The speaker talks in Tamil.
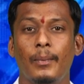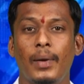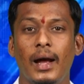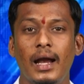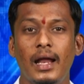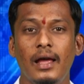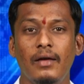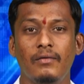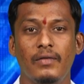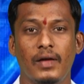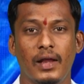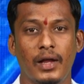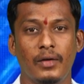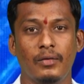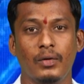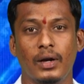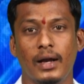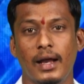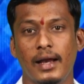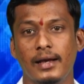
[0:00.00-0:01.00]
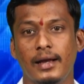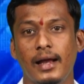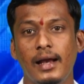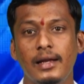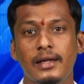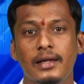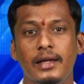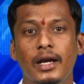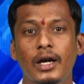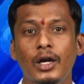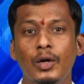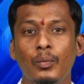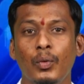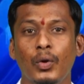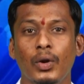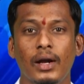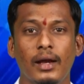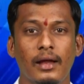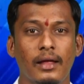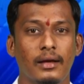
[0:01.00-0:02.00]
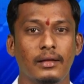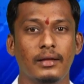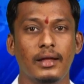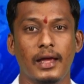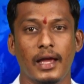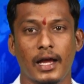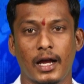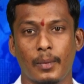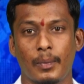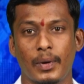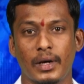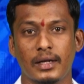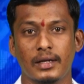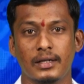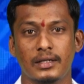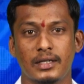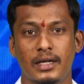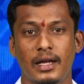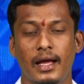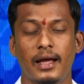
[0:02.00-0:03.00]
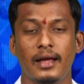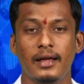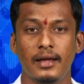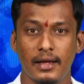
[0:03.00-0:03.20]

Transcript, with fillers: பல விரைவு ரயில்கள் எழும்பூரில் இருந்து இயக்கப்படுகின்றன